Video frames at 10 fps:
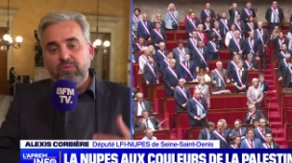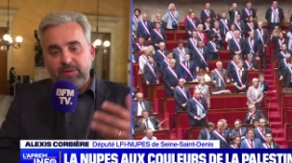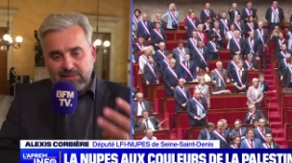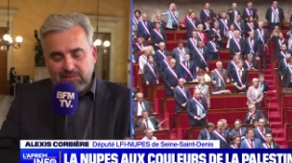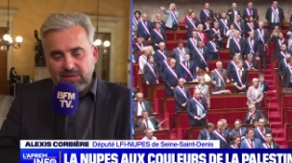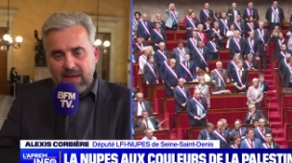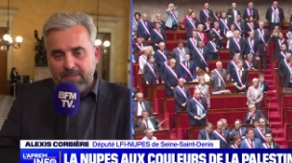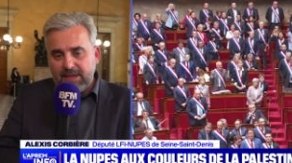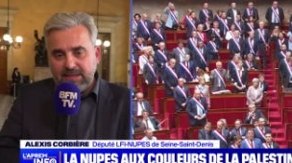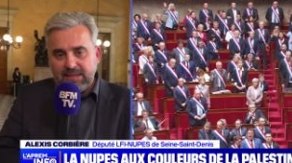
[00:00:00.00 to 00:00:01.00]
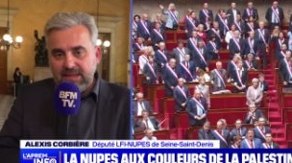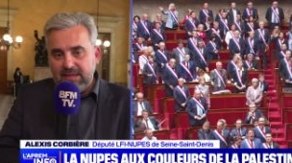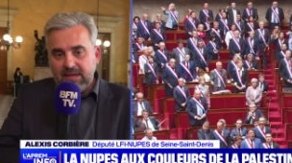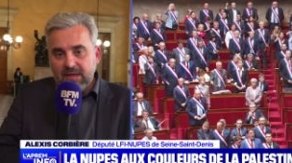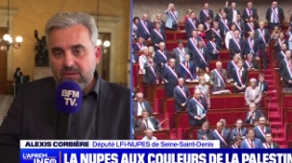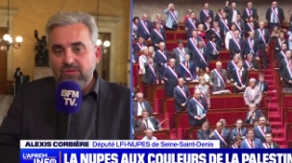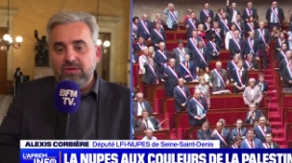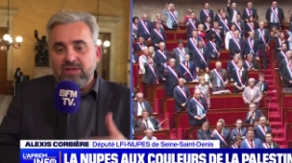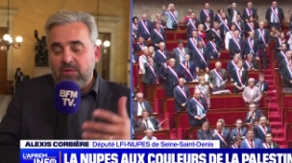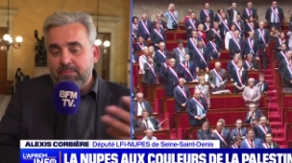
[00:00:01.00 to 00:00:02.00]
pensons à la Palestine, nous
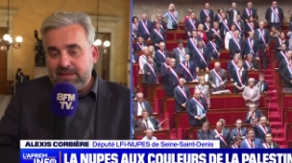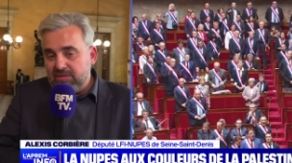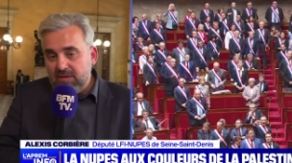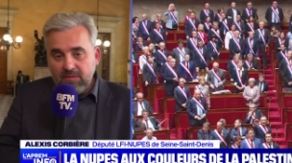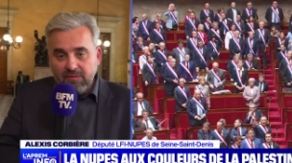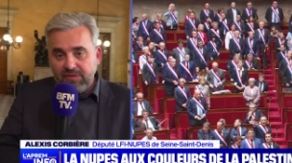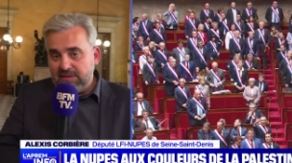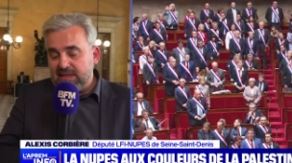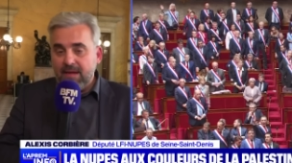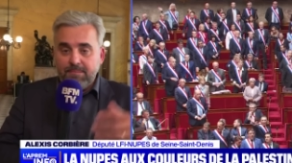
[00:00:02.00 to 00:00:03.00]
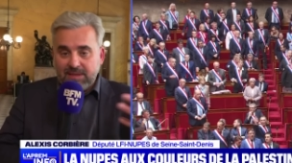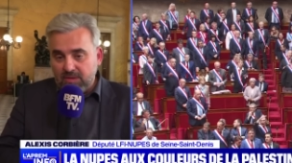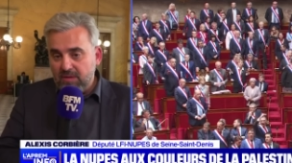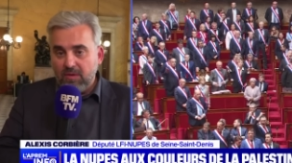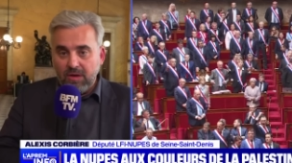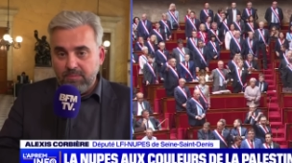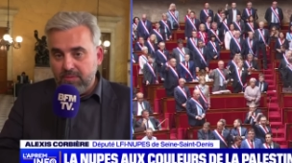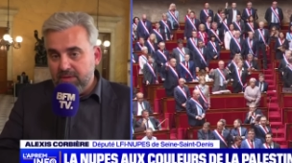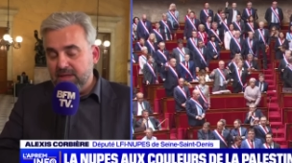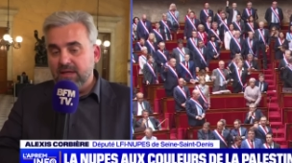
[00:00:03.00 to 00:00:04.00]
qui sommes passionnément français, passionnément
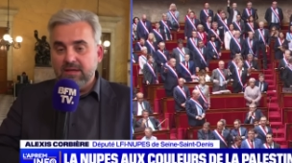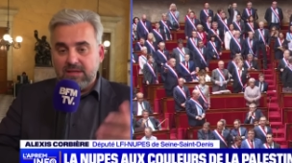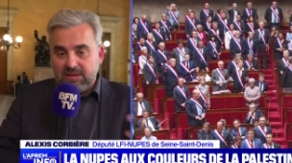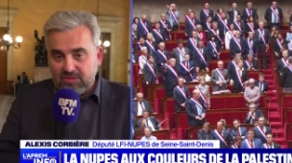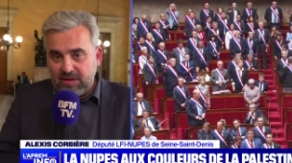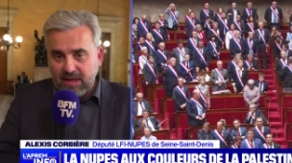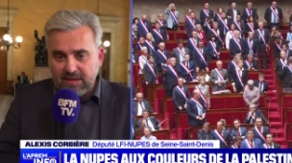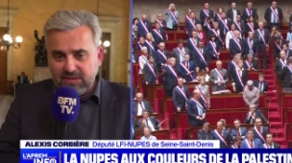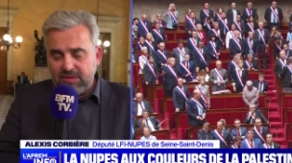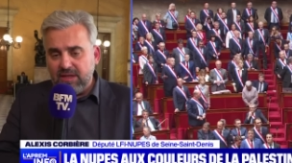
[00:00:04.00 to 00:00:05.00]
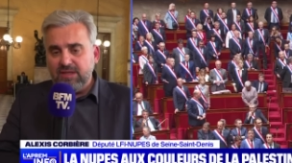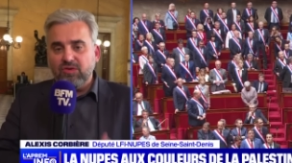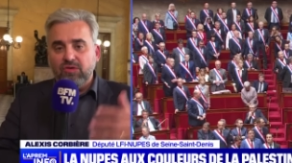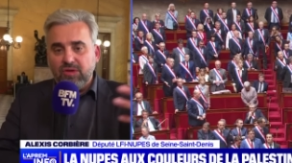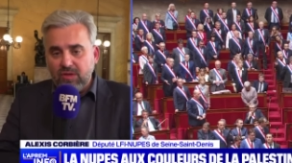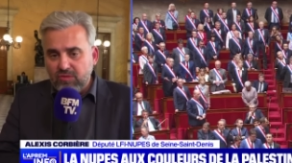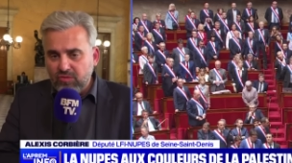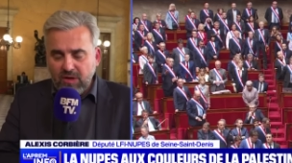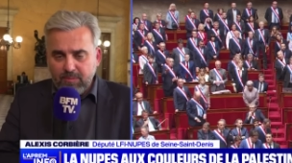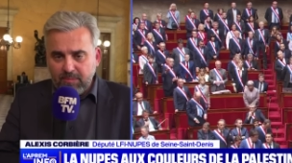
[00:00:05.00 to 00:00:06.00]
républicains, qui sont internationalistes aux côtés de tous
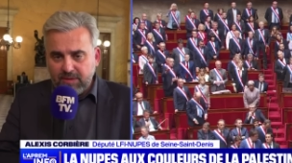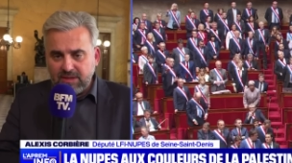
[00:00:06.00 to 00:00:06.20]
les peuples qui